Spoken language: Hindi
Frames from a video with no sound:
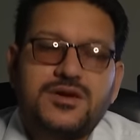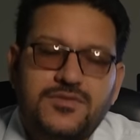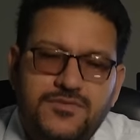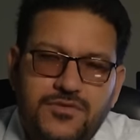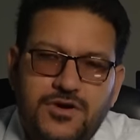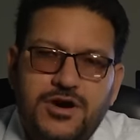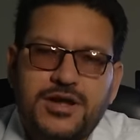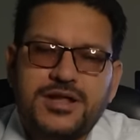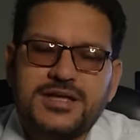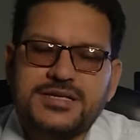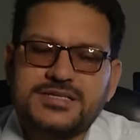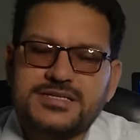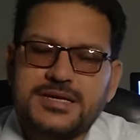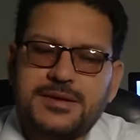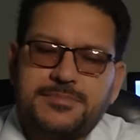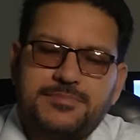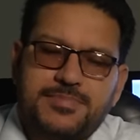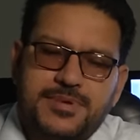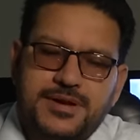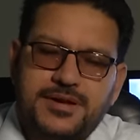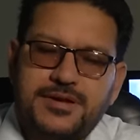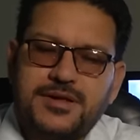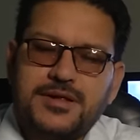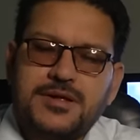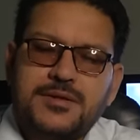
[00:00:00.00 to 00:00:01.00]
फॉर
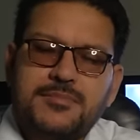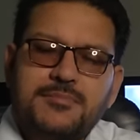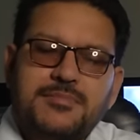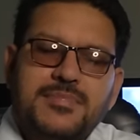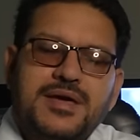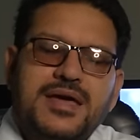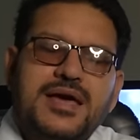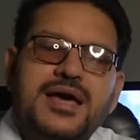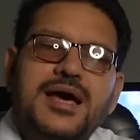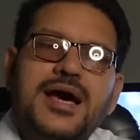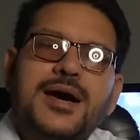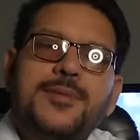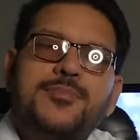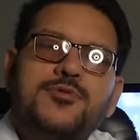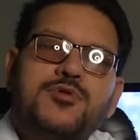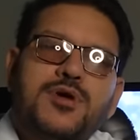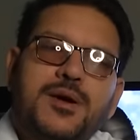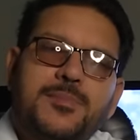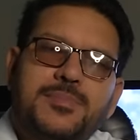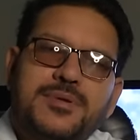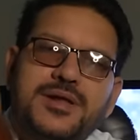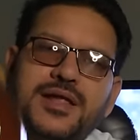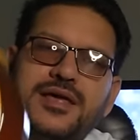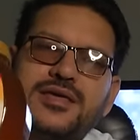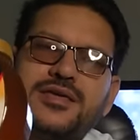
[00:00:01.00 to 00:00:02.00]
एग्जांपल मैं आपको
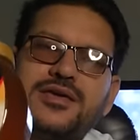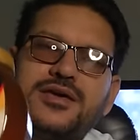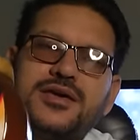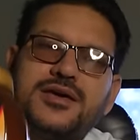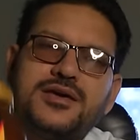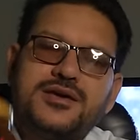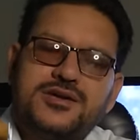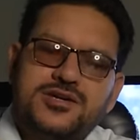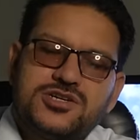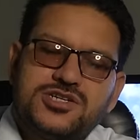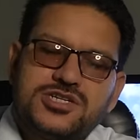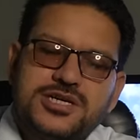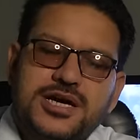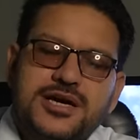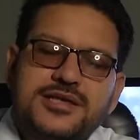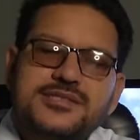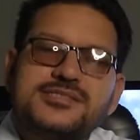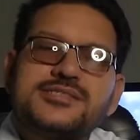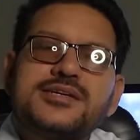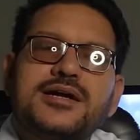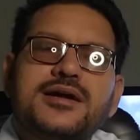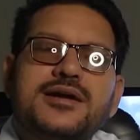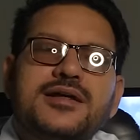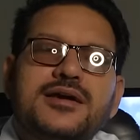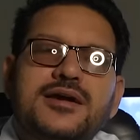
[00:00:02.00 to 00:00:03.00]
अपना ये शहद
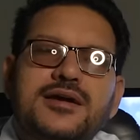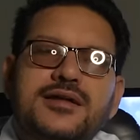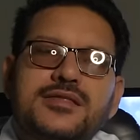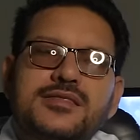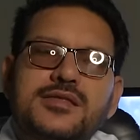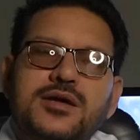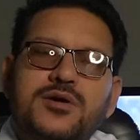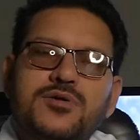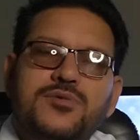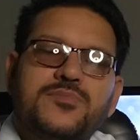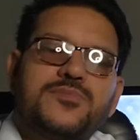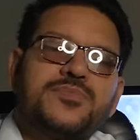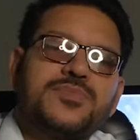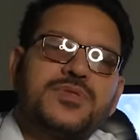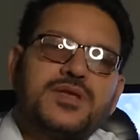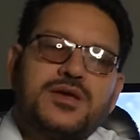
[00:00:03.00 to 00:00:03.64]
सेंड करता हूं